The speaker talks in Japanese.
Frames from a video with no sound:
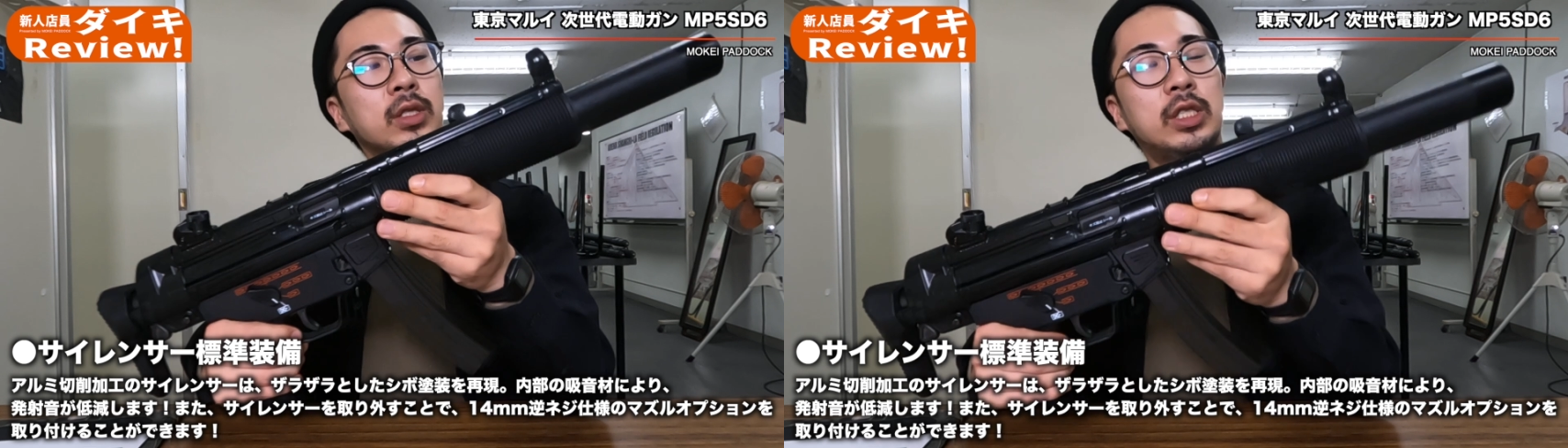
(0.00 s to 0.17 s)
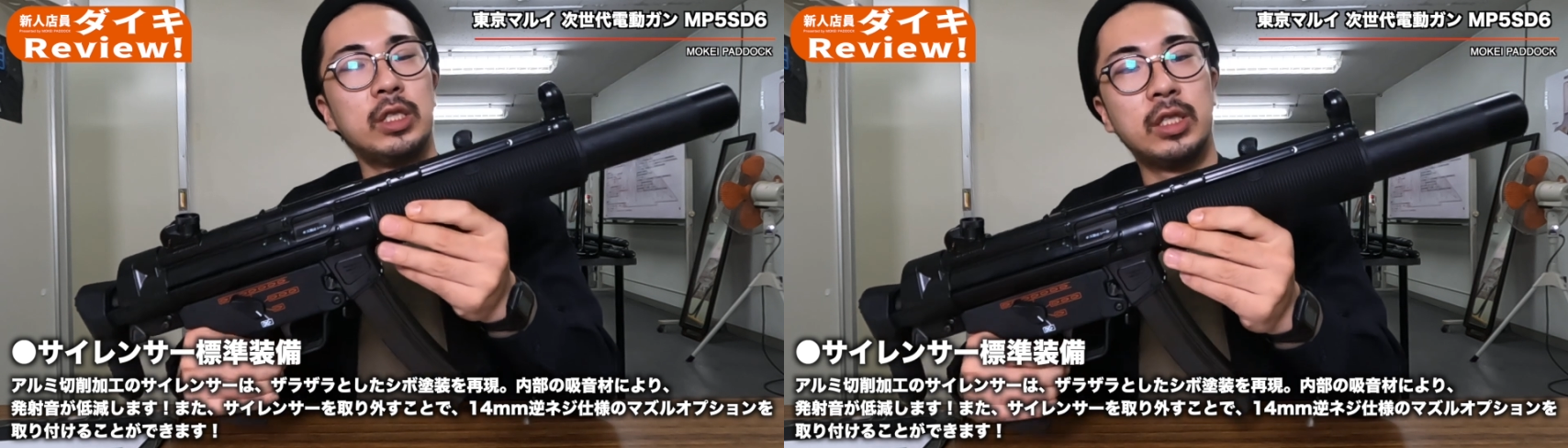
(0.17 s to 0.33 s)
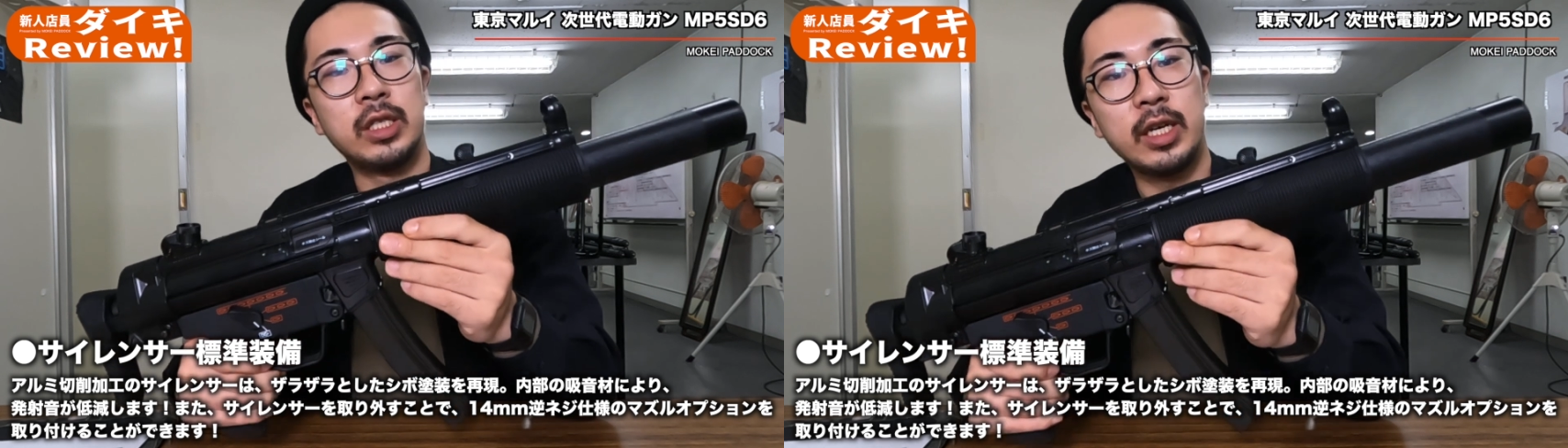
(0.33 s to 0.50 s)

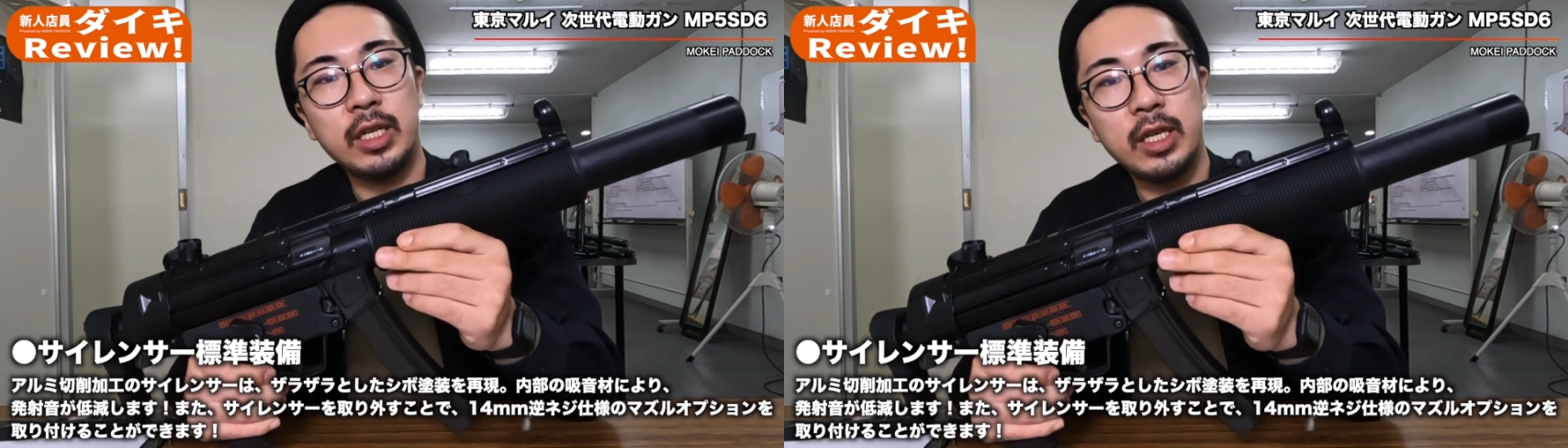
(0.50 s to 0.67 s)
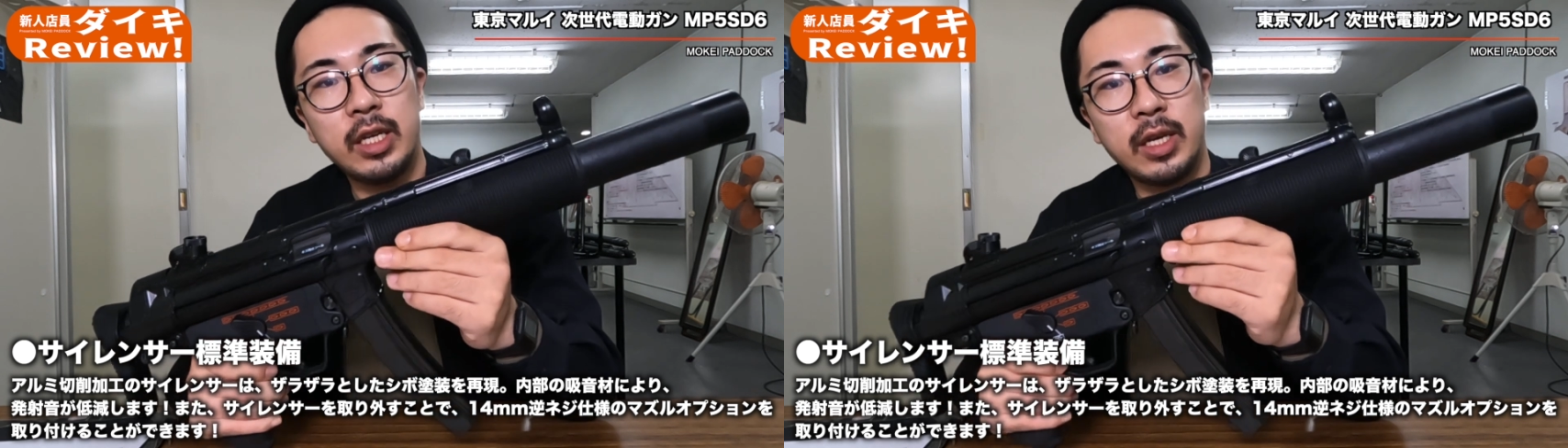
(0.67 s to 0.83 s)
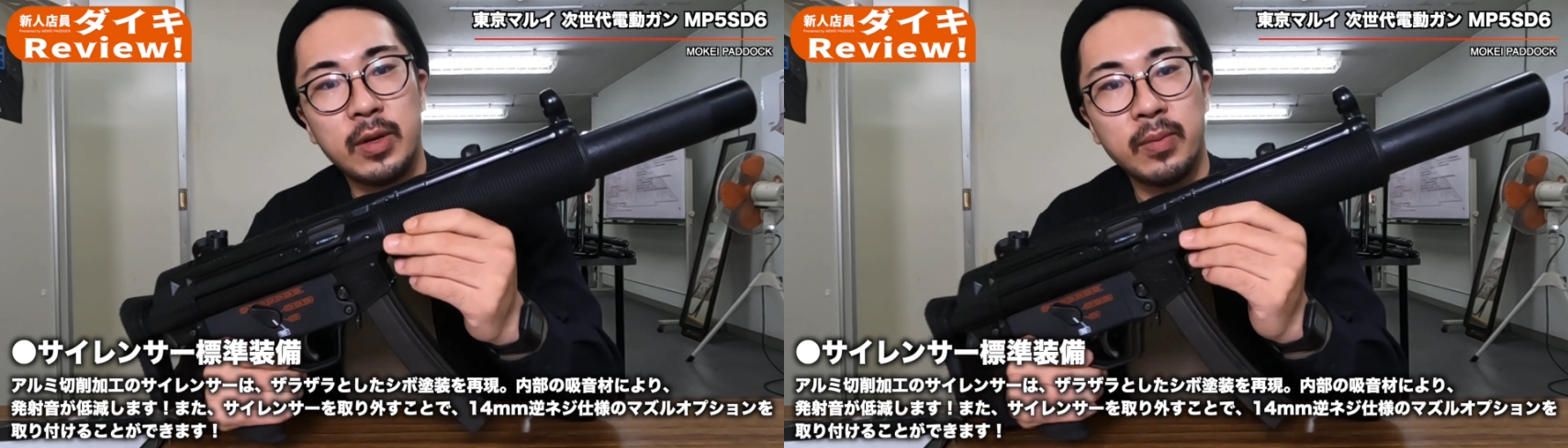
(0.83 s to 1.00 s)
実際
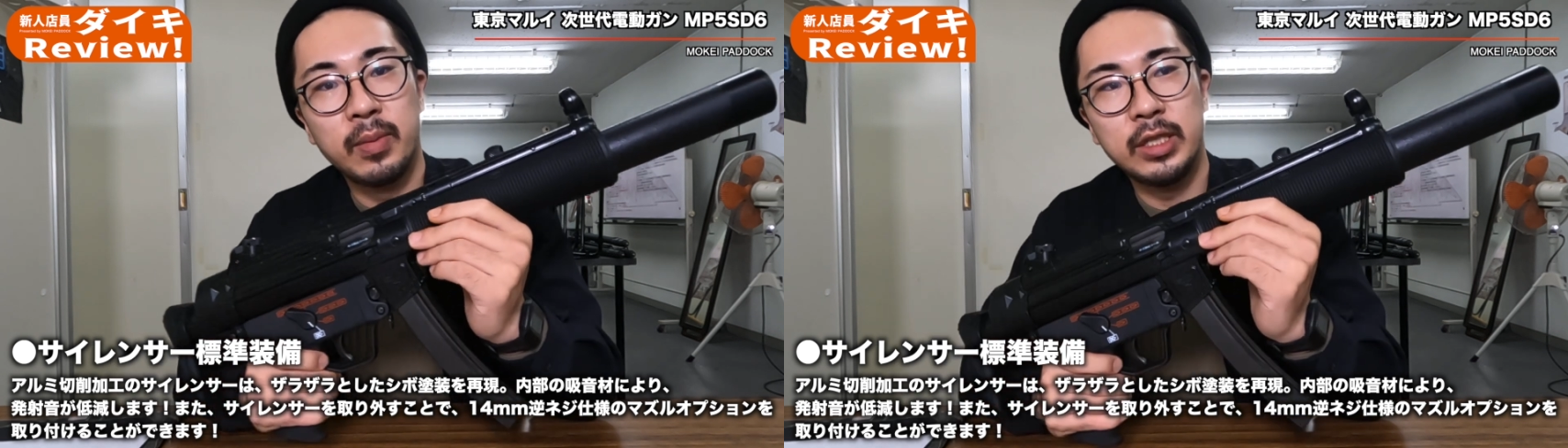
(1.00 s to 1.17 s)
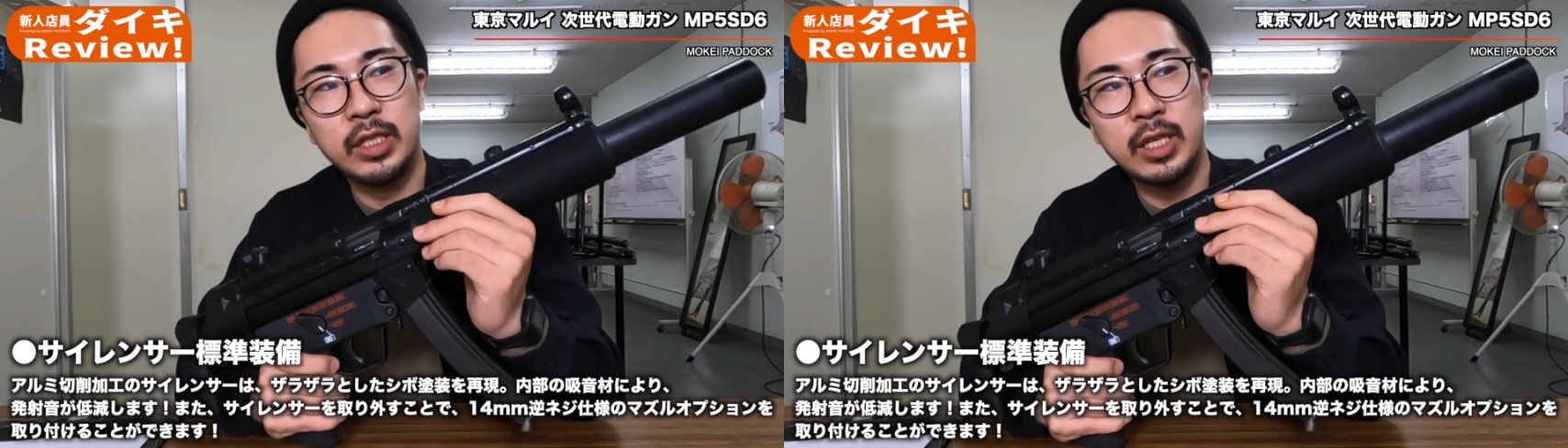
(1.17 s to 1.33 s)
に、まあ、